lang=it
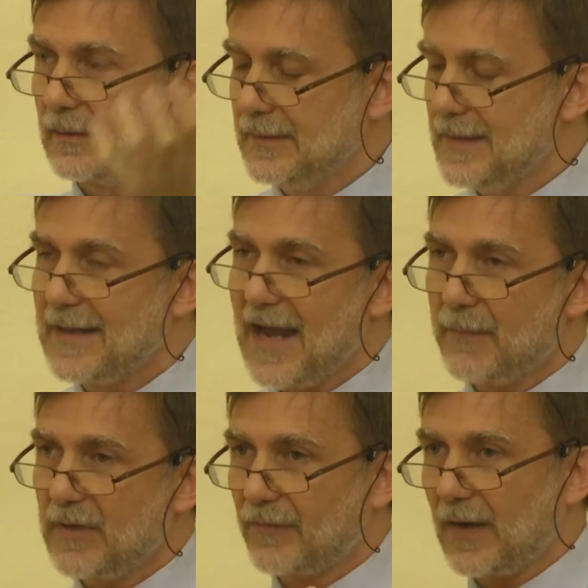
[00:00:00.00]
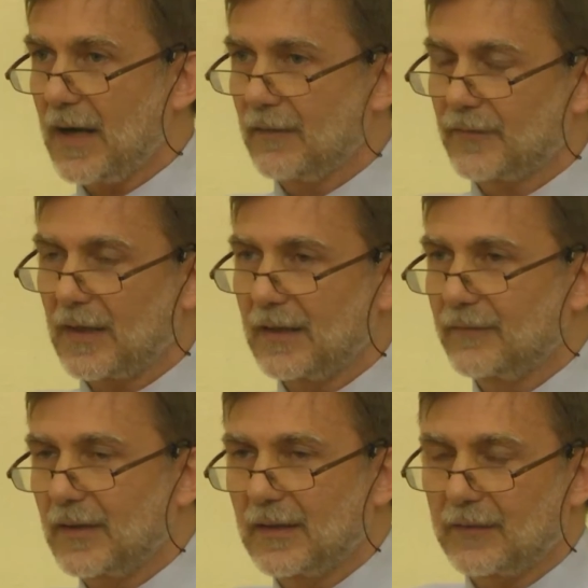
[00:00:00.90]
il legame fra, fra,
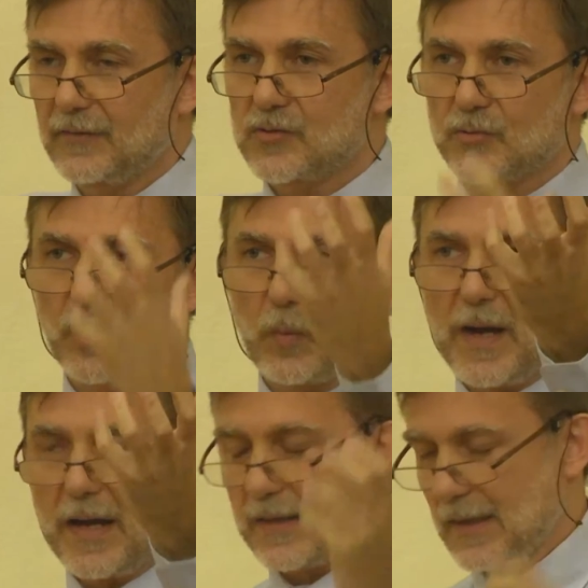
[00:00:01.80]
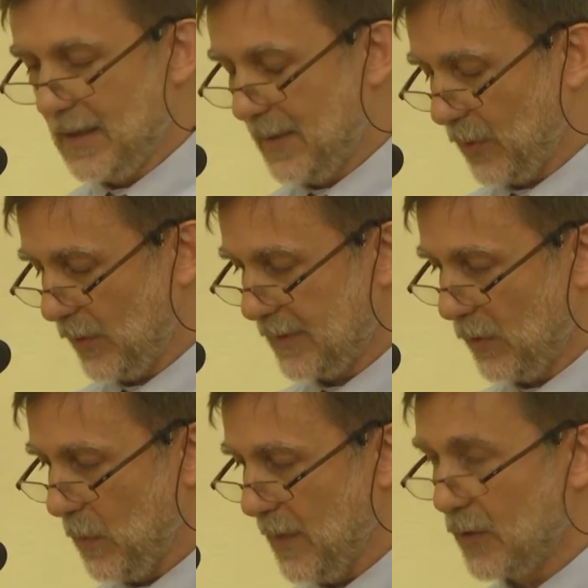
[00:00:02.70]
fra, la riflessione urbana e le priorità
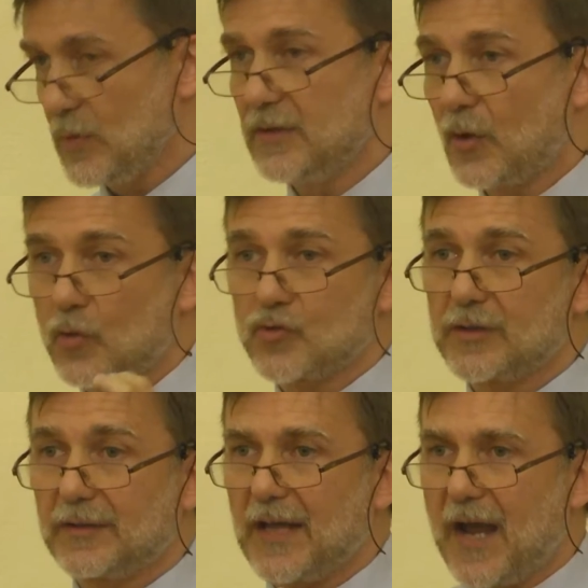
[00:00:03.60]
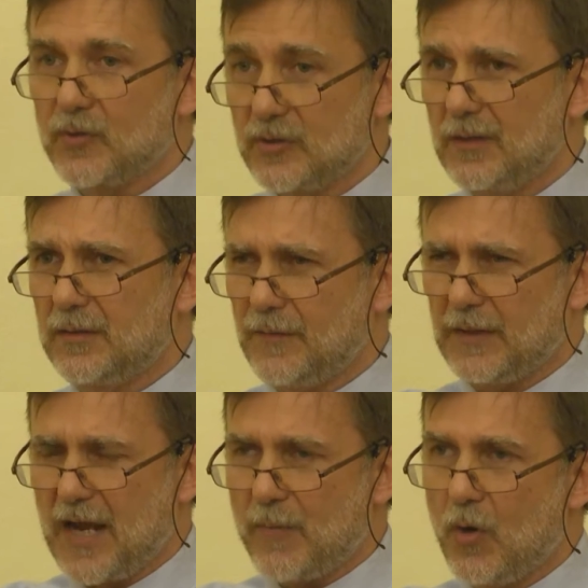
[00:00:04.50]
europee. Quindi concentriamoci,
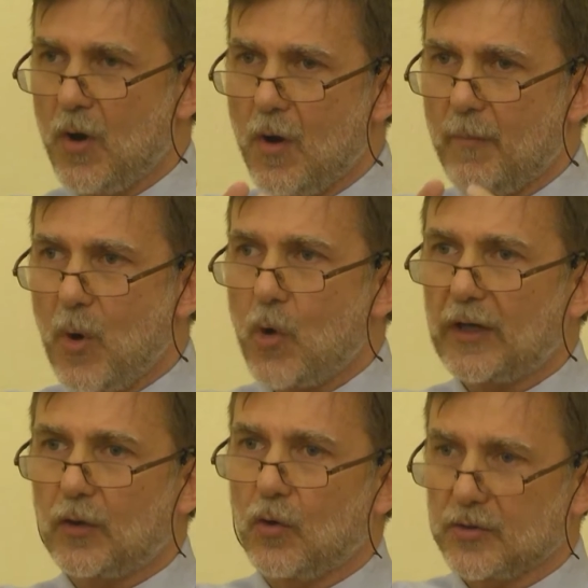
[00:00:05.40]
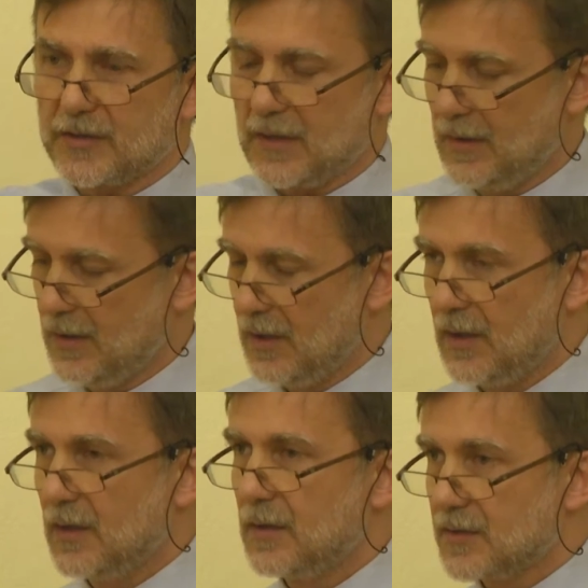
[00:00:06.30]
identifichiamo poche cose.
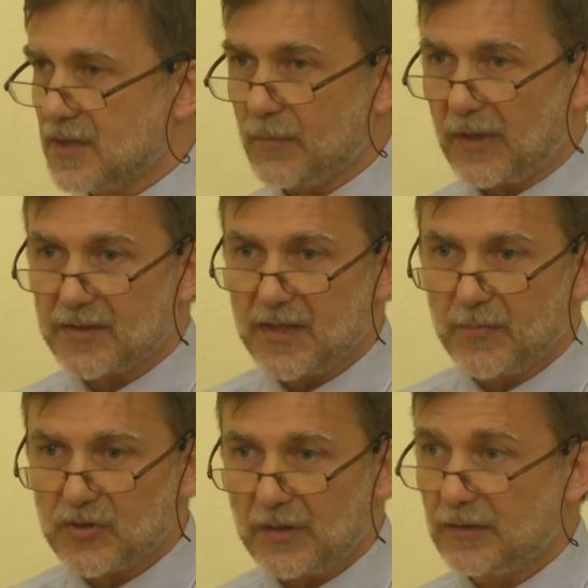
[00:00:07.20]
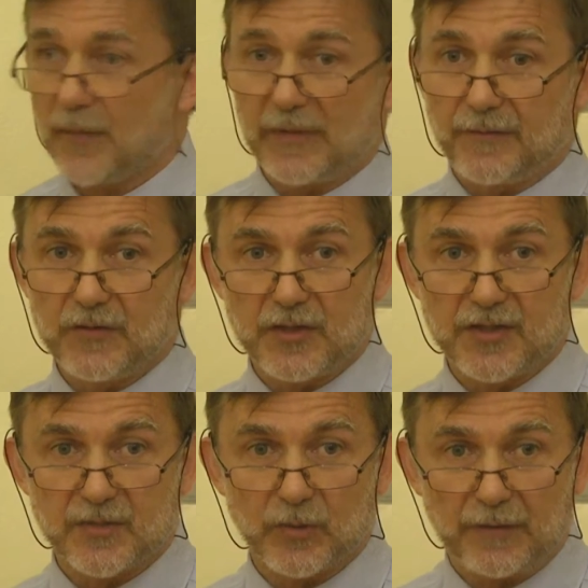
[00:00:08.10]
Sembra semplice da dire ma
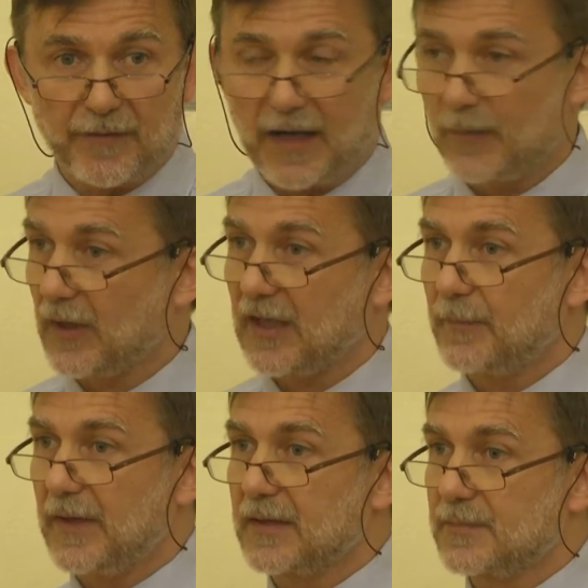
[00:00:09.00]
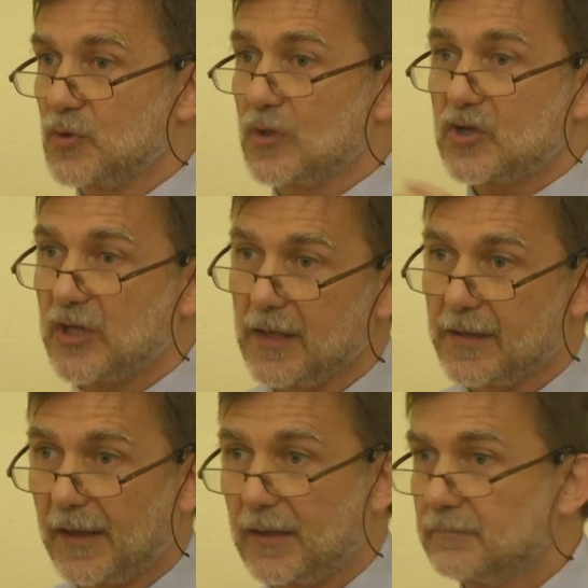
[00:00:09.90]
difficilissimo da fare perché appena bisogna
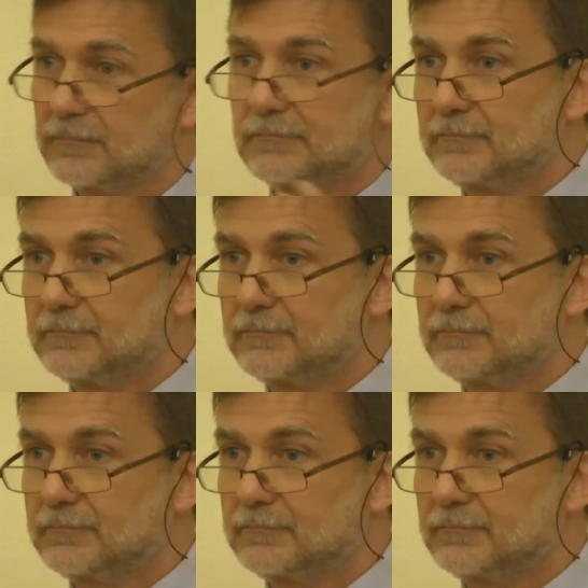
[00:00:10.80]
scegliere.